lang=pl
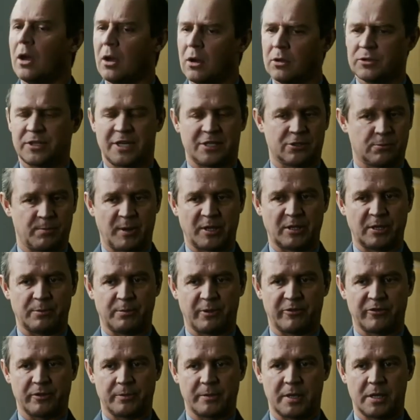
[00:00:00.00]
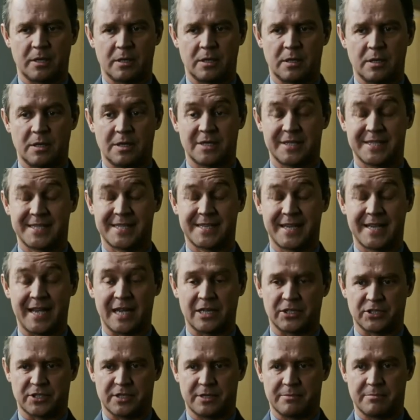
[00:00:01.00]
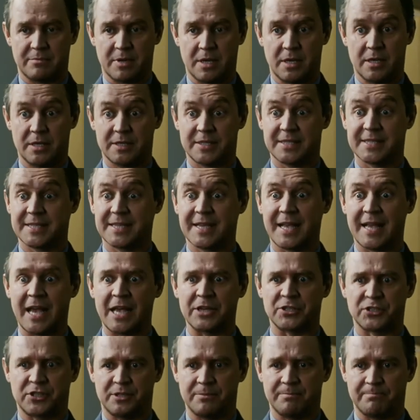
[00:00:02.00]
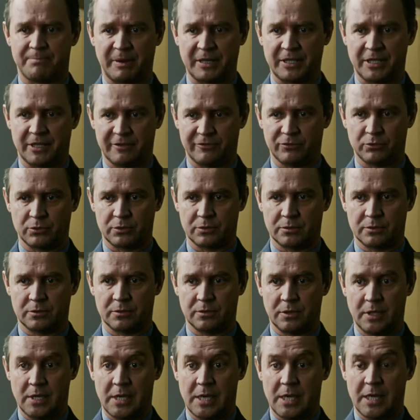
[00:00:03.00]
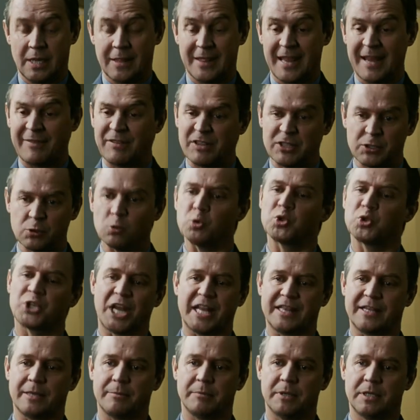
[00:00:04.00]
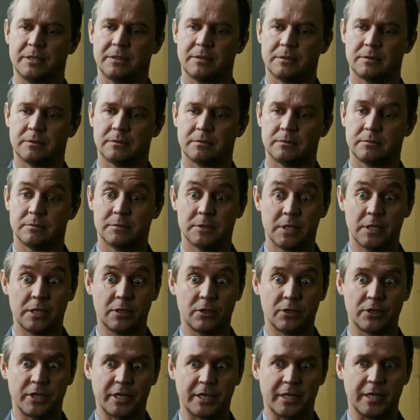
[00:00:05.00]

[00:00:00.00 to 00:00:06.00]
Od razu pani powiem. Z każdym, z każdym, panie Ewuniu. Nawet z uszatem. Tylko nie